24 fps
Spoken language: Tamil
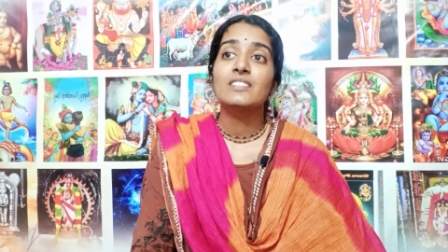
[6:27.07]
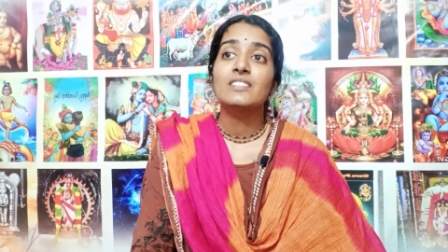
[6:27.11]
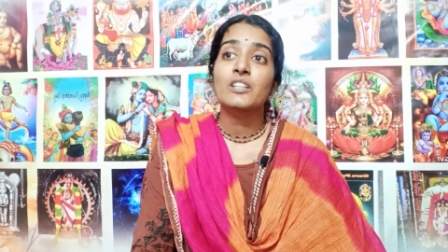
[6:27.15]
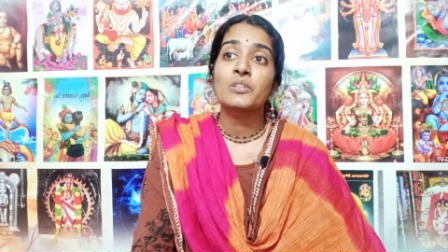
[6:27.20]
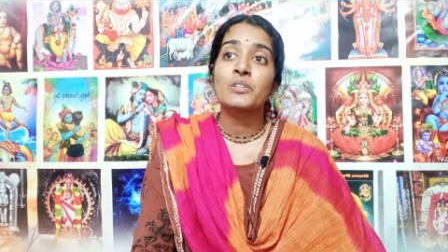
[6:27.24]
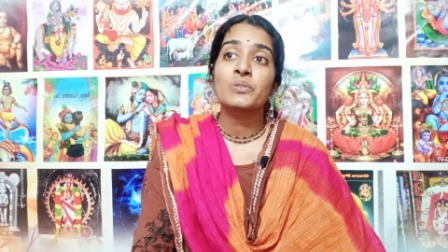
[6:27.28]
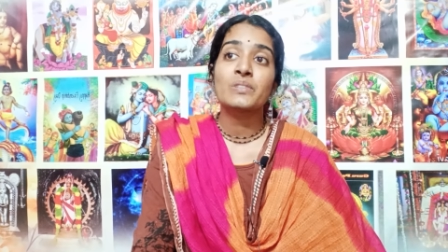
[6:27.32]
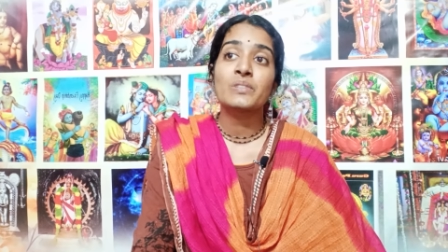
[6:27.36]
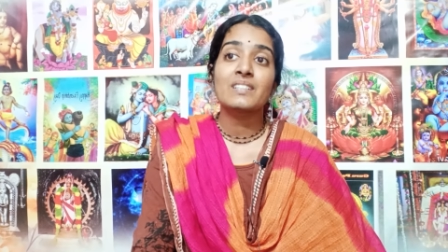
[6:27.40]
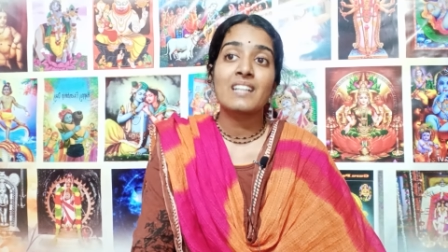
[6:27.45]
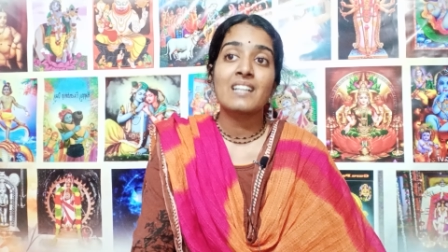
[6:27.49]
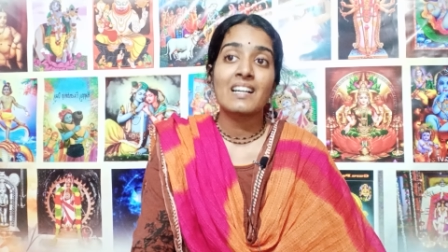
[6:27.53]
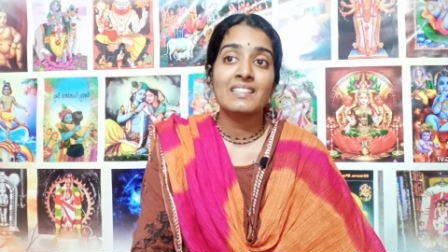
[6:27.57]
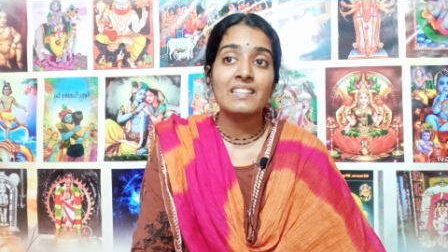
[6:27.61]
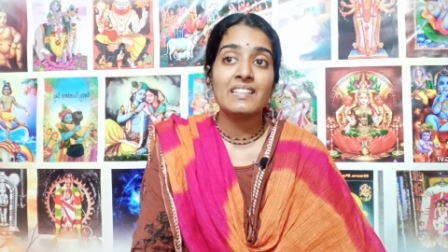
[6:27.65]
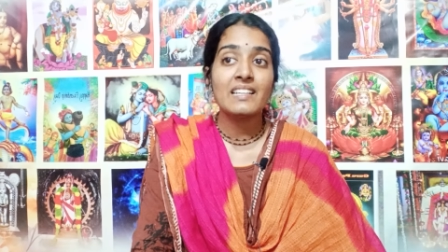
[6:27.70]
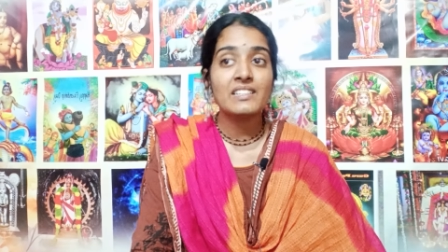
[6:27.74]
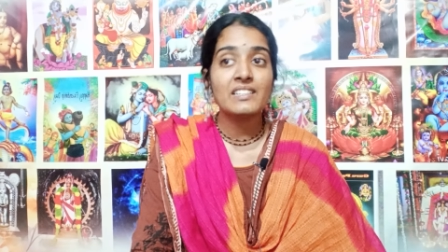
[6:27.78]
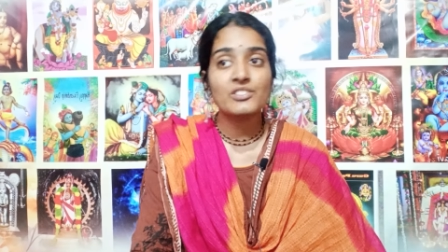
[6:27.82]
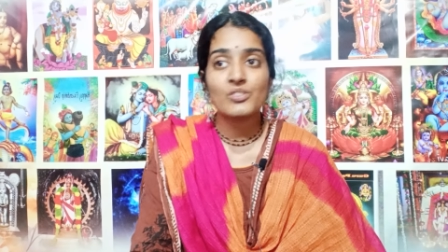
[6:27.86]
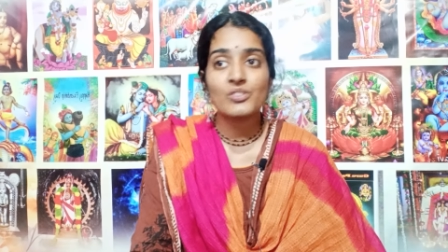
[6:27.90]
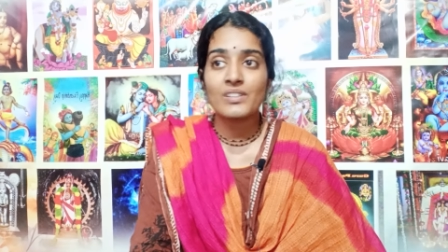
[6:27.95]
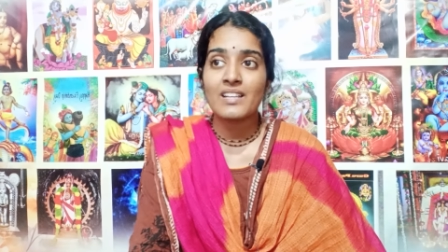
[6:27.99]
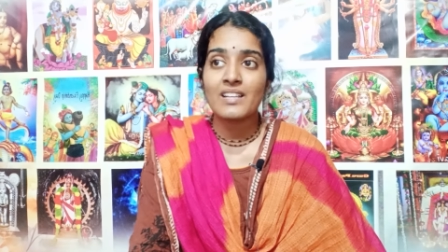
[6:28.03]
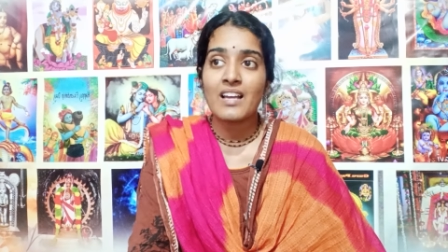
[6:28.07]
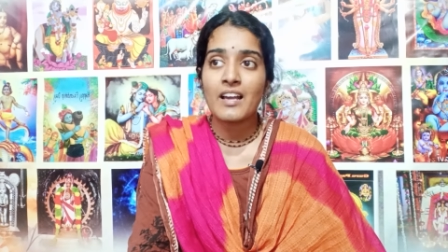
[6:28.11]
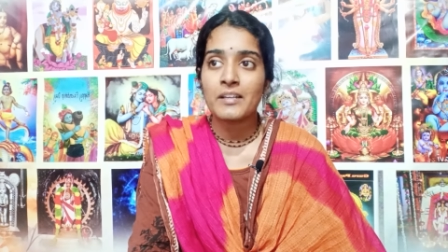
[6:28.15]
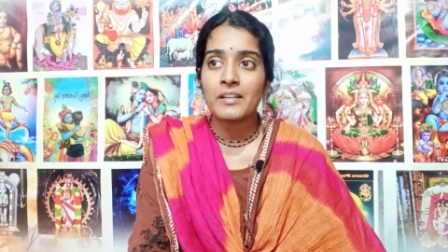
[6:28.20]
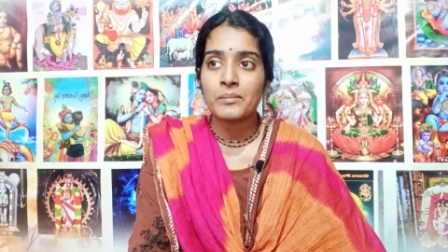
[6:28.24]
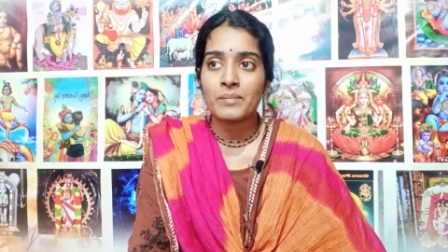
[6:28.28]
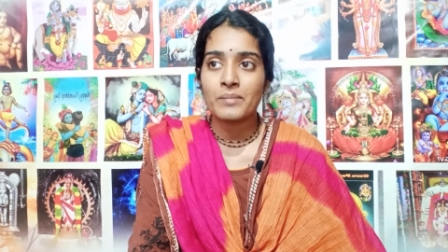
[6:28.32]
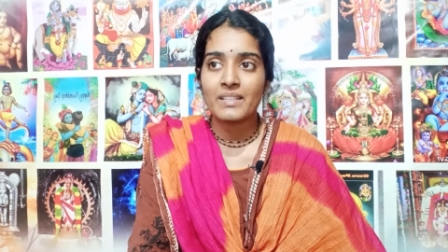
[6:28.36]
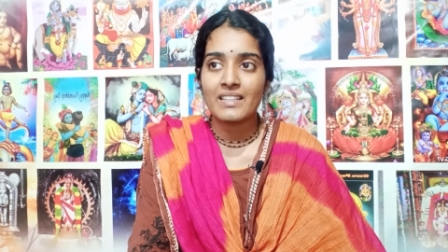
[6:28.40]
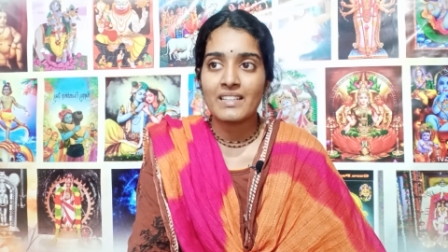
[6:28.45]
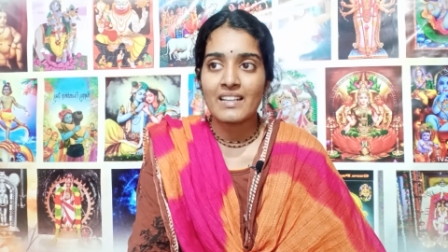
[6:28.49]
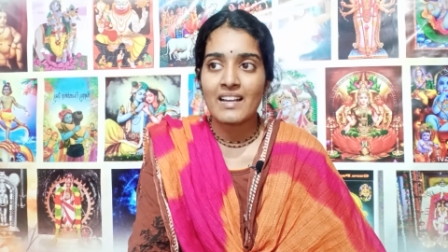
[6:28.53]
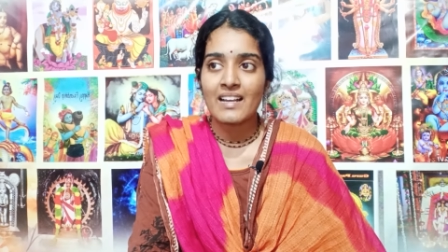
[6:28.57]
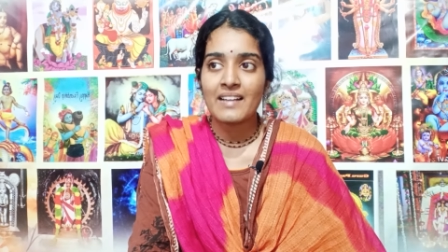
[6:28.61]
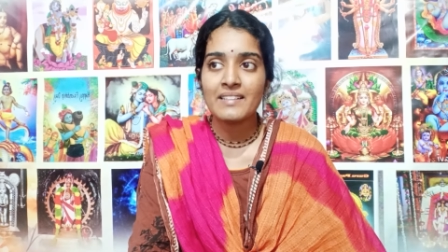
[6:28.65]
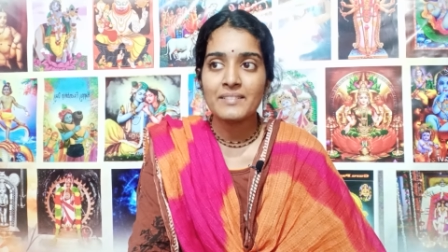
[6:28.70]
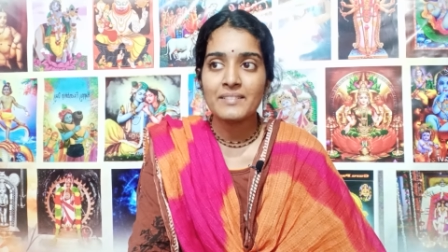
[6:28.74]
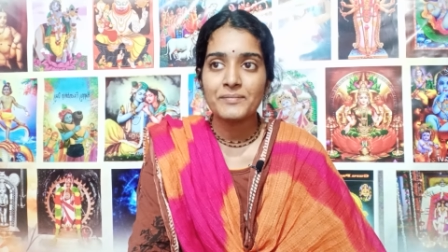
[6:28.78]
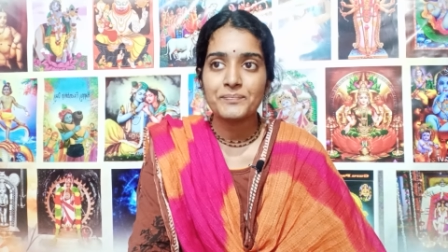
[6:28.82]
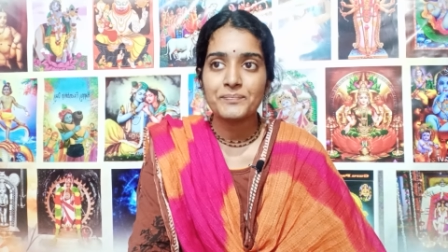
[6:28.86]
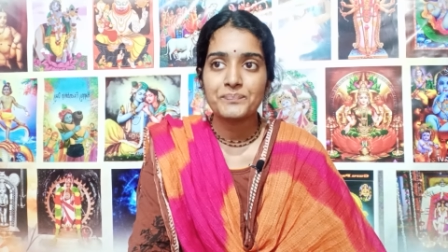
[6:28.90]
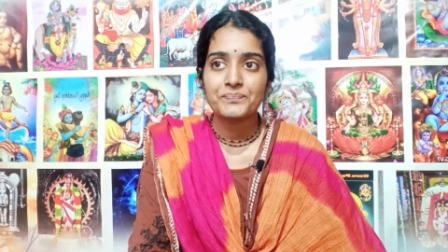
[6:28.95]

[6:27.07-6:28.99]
தன்னோட கதையை சொல்ல ஆரம்பிக்கிறான்